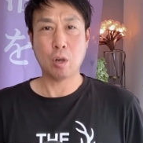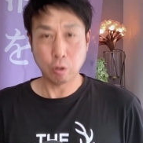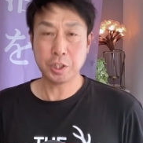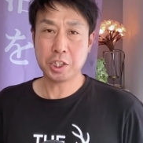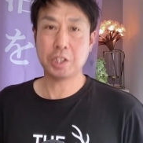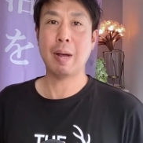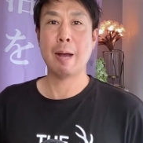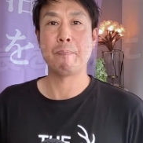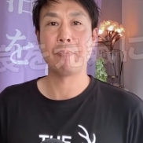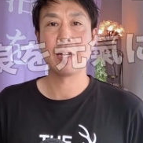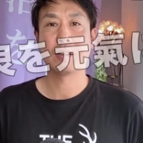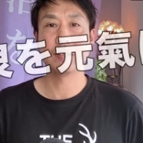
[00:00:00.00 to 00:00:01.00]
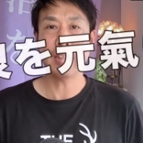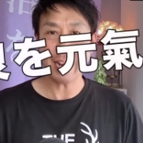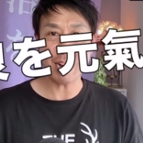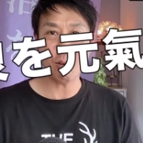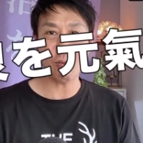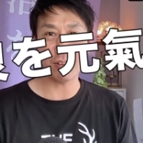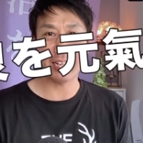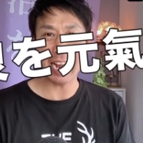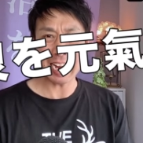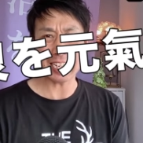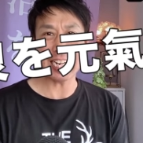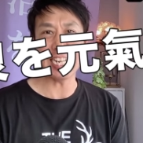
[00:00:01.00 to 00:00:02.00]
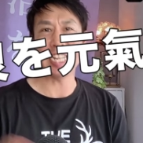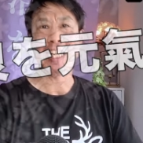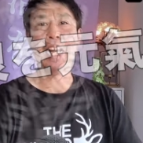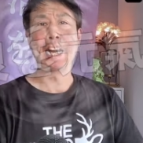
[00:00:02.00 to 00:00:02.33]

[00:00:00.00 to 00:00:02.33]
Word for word: こんにちは。奈良を元気に、